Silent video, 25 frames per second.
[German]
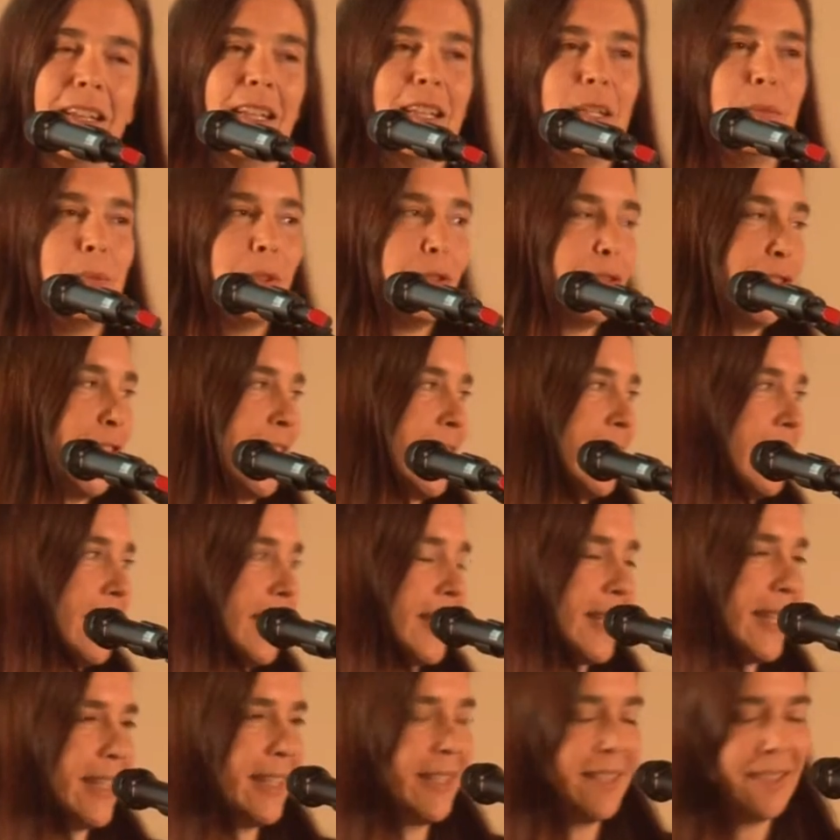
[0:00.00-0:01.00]
liebe
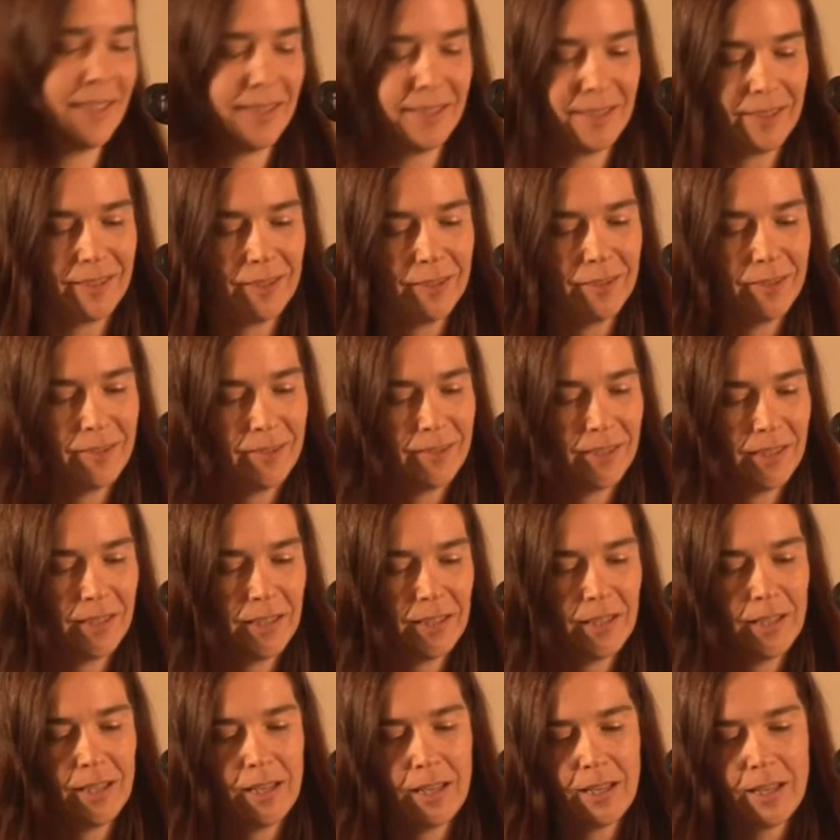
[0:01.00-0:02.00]
Festgäste,
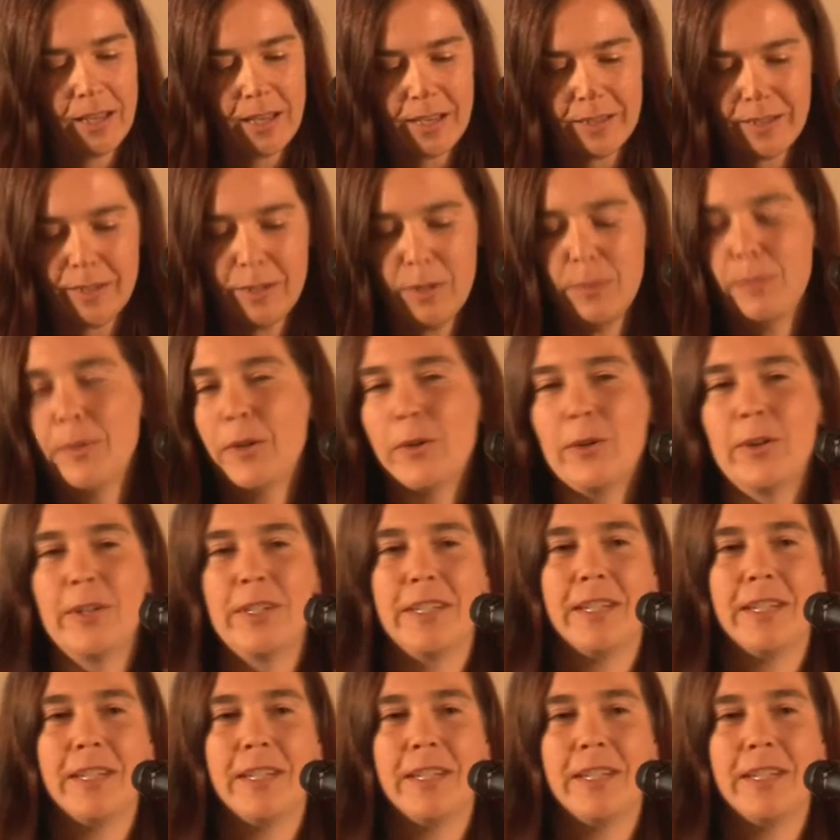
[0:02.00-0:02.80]
es ist mir